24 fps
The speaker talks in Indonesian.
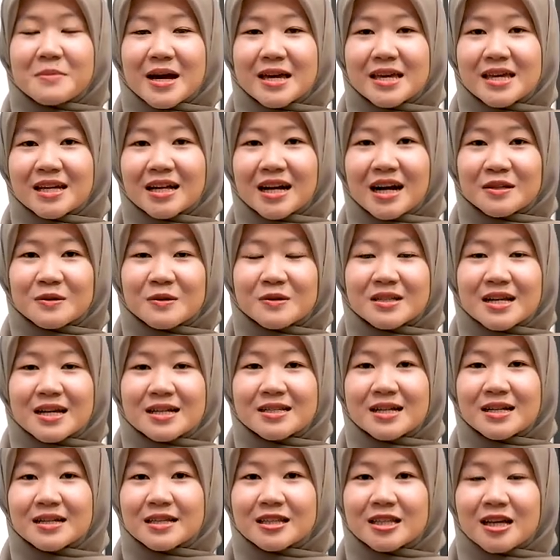Baik, langsung
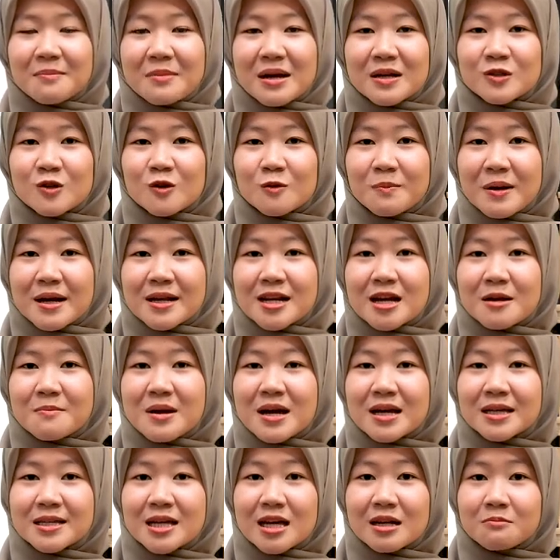saja kita masuk pada
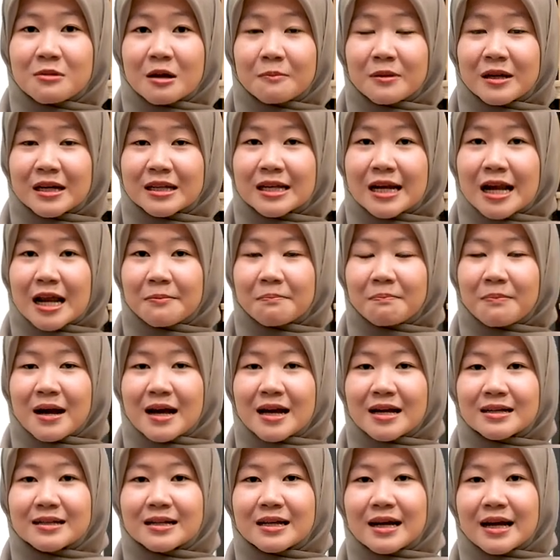bagian bab
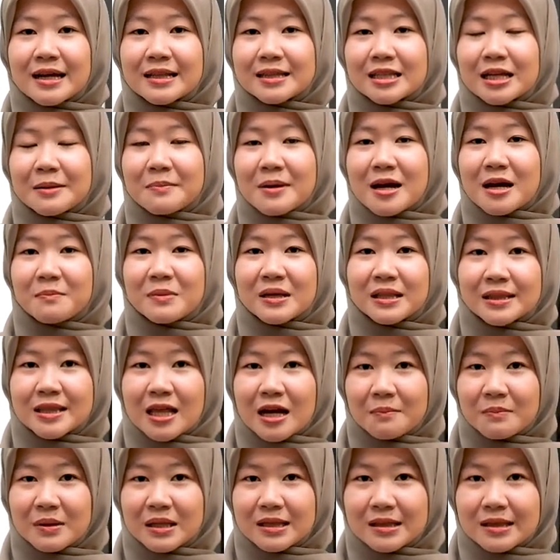ke-8 dengan tema
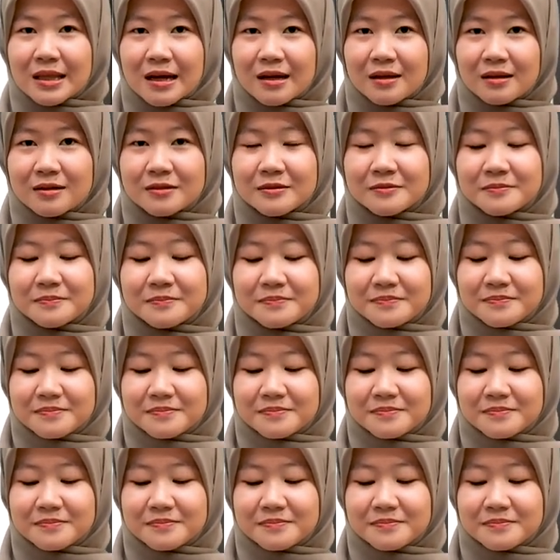bintang-bintang.